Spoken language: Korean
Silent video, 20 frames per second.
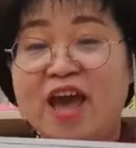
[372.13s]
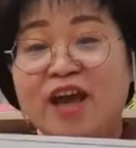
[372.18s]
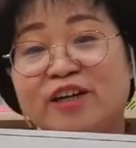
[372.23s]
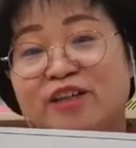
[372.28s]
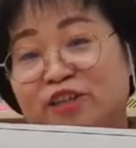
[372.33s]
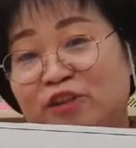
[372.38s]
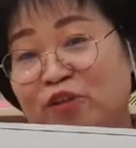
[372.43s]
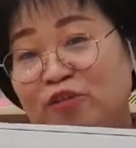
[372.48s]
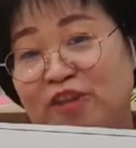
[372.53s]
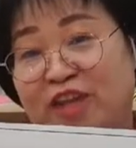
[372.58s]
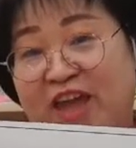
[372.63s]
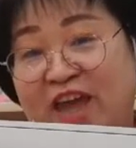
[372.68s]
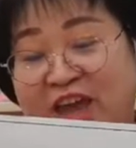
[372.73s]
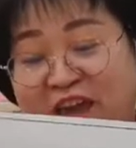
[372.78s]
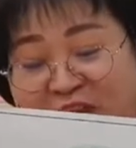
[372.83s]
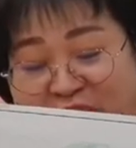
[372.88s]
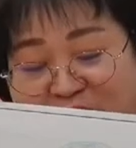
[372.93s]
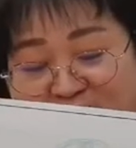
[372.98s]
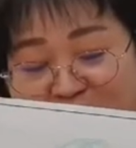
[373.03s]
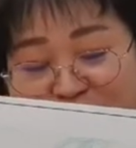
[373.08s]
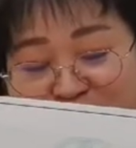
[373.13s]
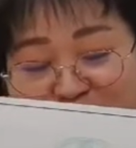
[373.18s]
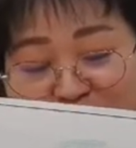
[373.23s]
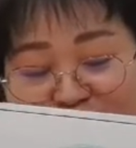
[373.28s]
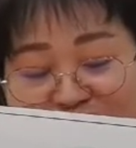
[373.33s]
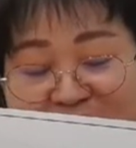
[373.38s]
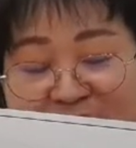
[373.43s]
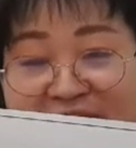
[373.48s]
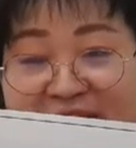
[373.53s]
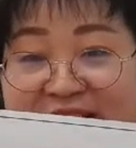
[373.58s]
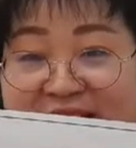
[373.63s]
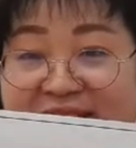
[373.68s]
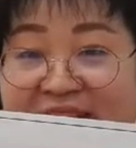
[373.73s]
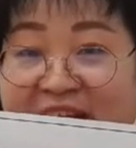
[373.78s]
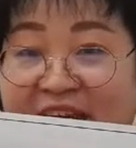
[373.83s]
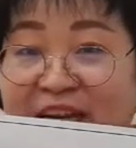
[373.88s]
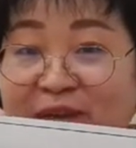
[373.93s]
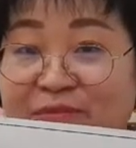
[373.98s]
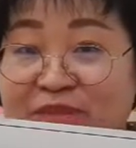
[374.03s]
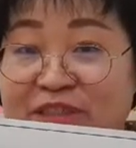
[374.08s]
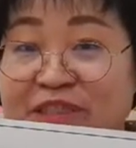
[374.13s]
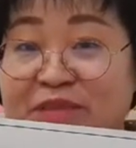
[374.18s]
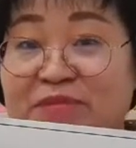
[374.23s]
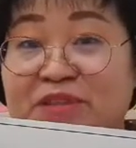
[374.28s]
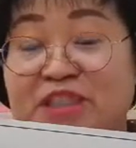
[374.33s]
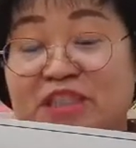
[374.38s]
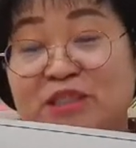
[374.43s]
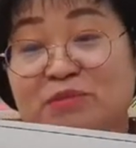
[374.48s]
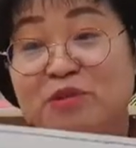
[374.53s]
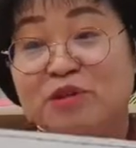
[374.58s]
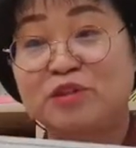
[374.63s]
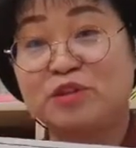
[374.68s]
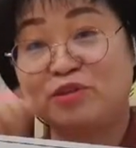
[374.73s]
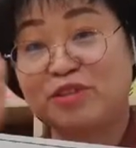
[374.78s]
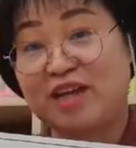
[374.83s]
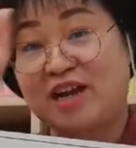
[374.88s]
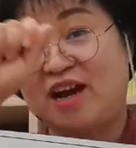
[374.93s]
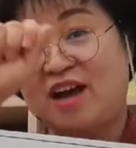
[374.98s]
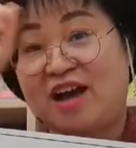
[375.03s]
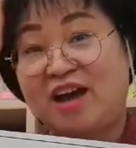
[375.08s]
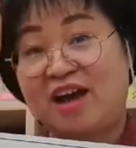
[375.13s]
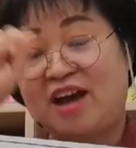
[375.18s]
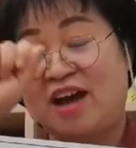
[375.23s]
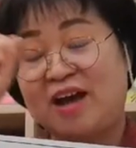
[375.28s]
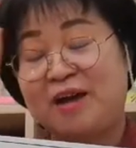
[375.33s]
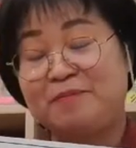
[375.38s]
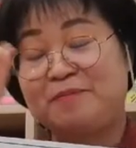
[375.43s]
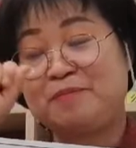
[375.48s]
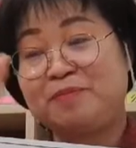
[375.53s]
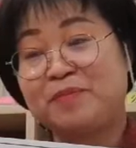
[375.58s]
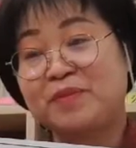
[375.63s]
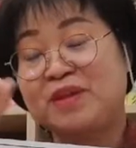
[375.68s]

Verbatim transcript: 그런데 여기 사람 그림 그리면서 제가